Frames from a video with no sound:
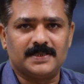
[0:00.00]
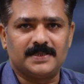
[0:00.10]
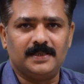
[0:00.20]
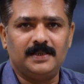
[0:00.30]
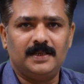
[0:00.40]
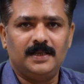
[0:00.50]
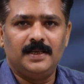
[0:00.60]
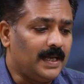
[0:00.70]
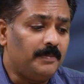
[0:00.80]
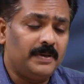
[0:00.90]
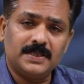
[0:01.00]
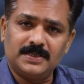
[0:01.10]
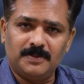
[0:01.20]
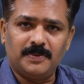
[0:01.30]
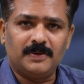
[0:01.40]
பேசுகிறேன்
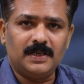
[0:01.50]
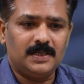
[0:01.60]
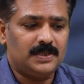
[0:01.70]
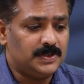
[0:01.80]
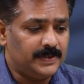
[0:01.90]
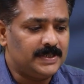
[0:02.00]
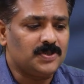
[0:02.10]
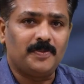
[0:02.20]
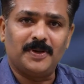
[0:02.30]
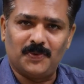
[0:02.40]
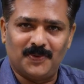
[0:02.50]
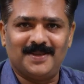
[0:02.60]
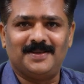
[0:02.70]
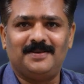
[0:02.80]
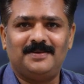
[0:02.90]
டயபெட்டிஸ் இருப்பவர்கள் ஸ்வீட்
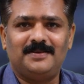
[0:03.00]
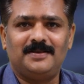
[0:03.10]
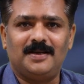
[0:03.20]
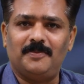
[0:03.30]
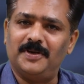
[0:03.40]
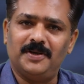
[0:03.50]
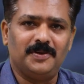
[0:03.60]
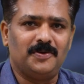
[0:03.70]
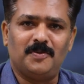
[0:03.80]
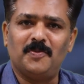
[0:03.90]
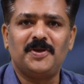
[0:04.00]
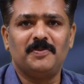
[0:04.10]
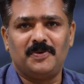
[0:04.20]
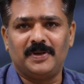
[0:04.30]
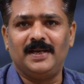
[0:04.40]
சாப்பிடக்கூடாதா அப்படின்னு ரொம்ப
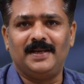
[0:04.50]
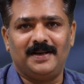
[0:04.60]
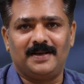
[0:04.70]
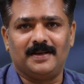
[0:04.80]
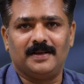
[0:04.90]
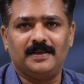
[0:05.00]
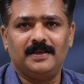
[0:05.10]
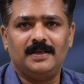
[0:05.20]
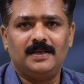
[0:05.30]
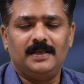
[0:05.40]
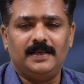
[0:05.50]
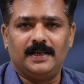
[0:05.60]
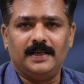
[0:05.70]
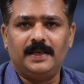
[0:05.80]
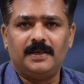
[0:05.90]
முக்கியமாக ஒரு கேள்வி கேட்டிருக்காங்க
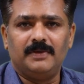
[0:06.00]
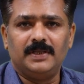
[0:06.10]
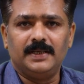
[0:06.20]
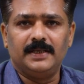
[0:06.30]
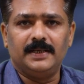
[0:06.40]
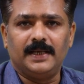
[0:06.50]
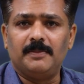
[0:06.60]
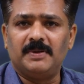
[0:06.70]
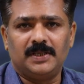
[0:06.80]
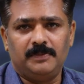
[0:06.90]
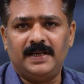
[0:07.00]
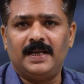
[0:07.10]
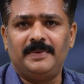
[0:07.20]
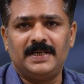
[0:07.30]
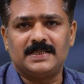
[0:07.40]
ஏன்னா இன்றைக்கி வந்து எங்கே பார்த்தாலுமே
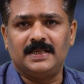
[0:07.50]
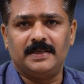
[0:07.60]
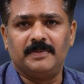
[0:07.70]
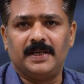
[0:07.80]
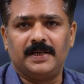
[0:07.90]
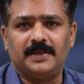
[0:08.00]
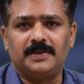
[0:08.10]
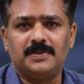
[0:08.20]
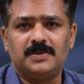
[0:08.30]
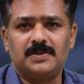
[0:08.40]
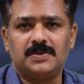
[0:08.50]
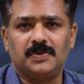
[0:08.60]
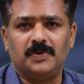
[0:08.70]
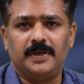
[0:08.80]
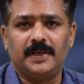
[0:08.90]
டயபெட்டிஸ் அதிகமாக இருக்குது
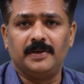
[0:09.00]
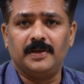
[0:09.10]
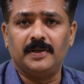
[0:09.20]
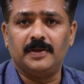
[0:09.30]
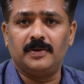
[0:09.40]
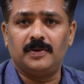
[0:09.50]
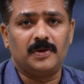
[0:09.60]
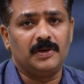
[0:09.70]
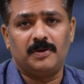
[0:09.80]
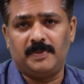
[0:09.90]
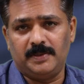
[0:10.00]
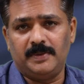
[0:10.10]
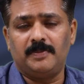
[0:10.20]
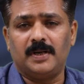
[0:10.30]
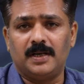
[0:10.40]
ஸோ இன்றைக்கி ரோட்டில் ஒரு பத்து
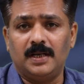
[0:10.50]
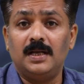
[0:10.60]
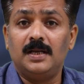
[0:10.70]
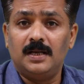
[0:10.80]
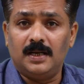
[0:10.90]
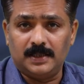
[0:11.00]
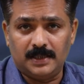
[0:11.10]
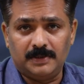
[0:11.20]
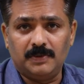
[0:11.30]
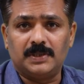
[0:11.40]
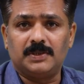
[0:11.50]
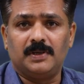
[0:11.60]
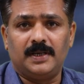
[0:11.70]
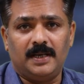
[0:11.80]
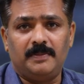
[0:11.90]
பேர் பார்க்கணும்னா அதில் வந்து
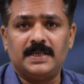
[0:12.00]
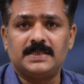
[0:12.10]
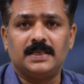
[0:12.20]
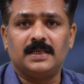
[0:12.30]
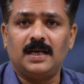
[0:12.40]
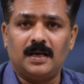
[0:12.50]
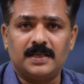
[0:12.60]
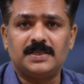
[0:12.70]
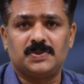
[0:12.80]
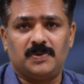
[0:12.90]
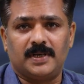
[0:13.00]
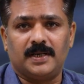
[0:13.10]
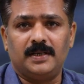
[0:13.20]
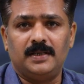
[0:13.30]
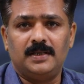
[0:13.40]
ஒருத்தவங்களுக்கு டயபெட்டிஸ் இருக்குதா ஆராய்ச்சி சொல்கிறாங்க